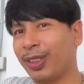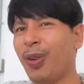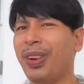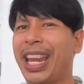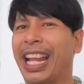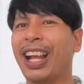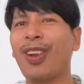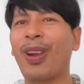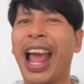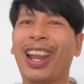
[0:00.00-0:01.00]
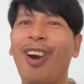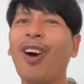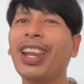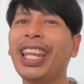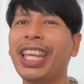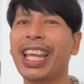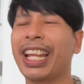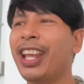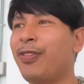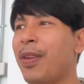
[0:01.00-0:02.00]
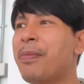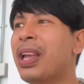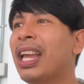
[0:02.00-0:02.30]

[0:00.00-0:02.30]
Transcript: กระตุกเด็กกระโดดหันออลลี่เงี้ยคลิกฟิป